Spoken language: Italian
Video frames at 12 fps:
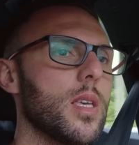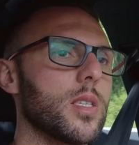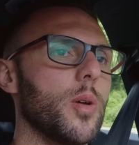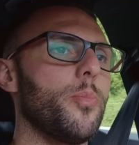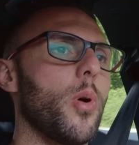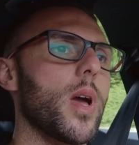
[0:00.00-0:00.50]

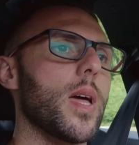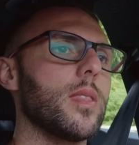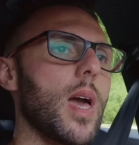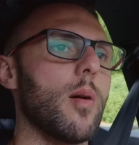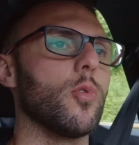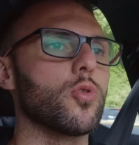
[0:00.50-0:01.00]
Se poi
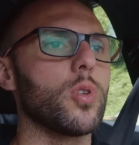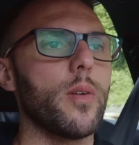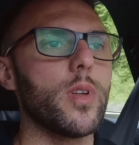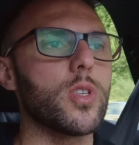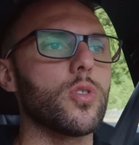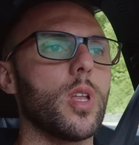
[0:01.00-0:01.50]
andiamo sulla
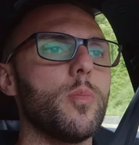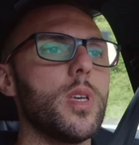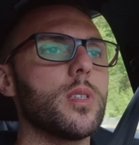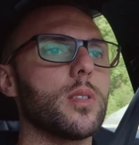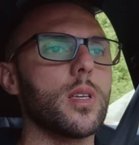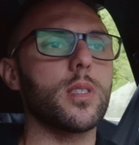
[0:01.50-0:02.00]
versione
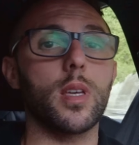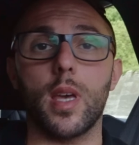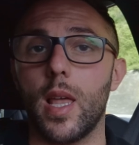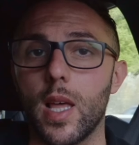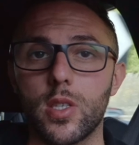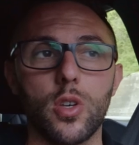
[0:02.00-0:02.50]
business,
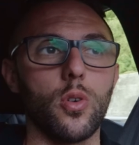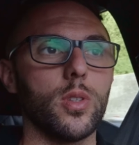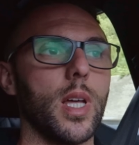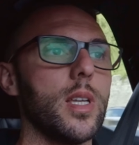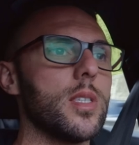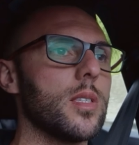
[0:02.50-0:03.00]
che è la
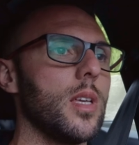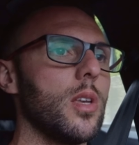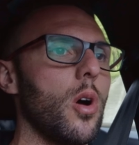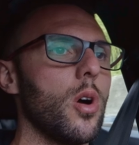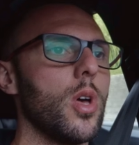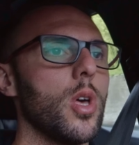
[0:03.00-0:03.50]
seconda
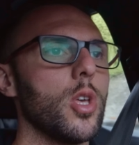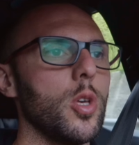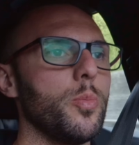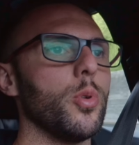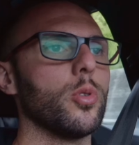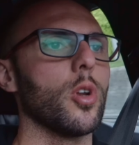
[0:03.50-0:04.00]
listino,
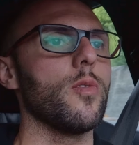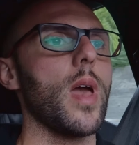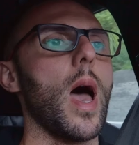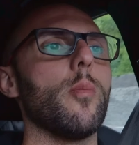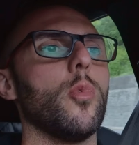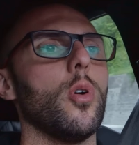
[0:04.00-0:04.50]
in più
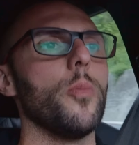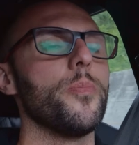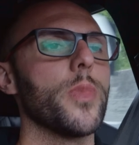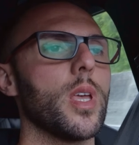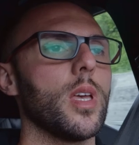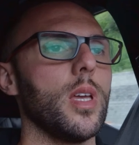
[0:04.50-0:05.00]
troviamo
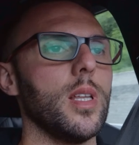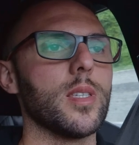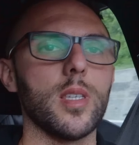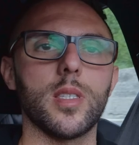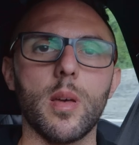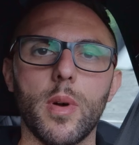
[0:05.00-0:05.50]
il
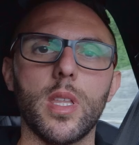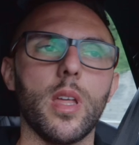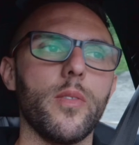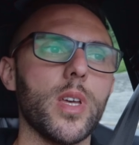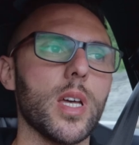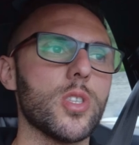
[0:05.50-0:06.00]
sistema di
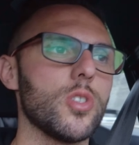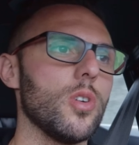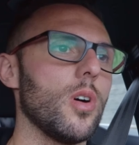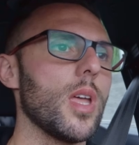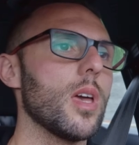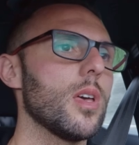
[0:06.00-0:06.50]

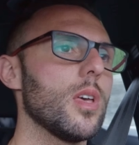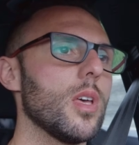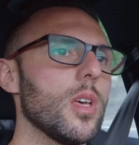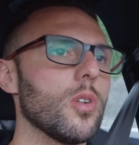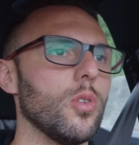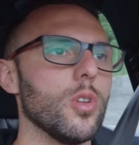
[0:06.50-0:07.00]
navigazione
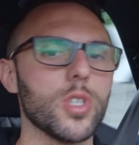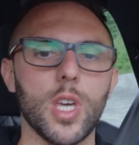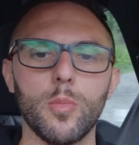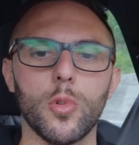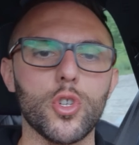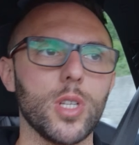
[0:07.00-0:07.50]
con lo
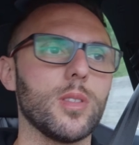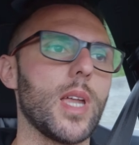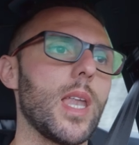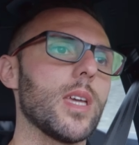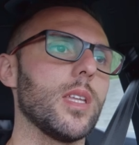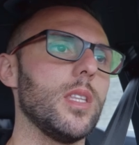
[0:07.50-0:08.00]
schermo
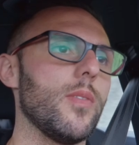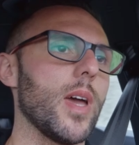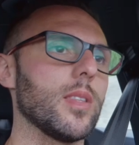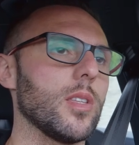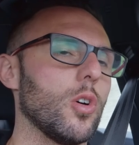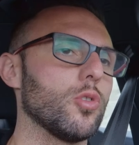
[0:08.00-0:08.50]
centrale che
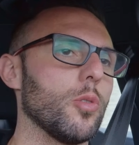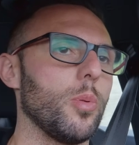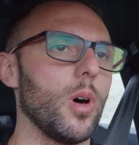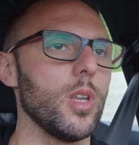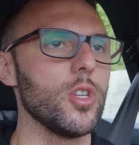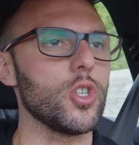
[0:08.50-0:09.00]
diventa da 8
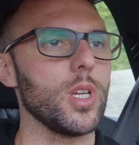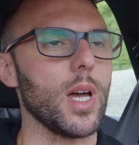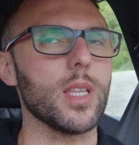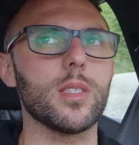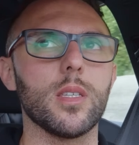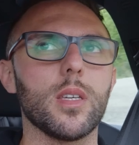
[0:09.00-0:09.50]
pollici
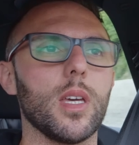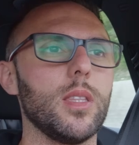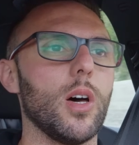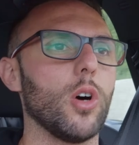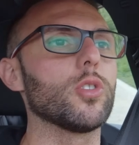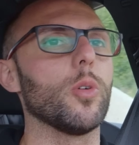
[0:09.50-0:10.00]
anziché
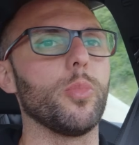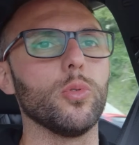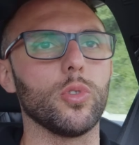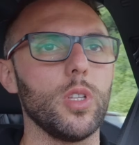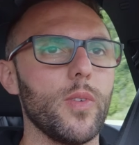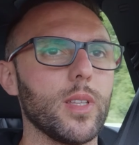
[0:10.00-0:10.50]
da 8
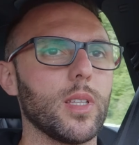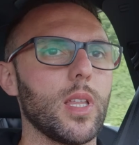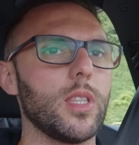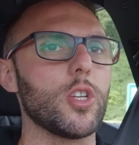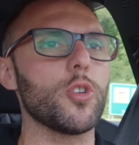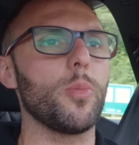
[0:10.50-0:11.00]
appunto diventa
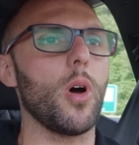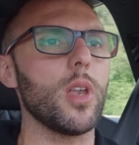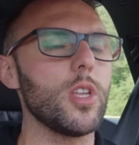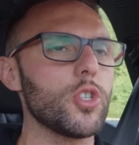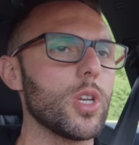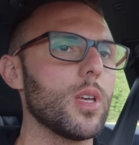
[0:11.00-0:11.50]
da 10
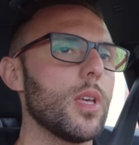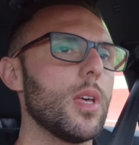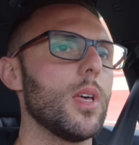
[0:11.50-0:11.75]
pollici,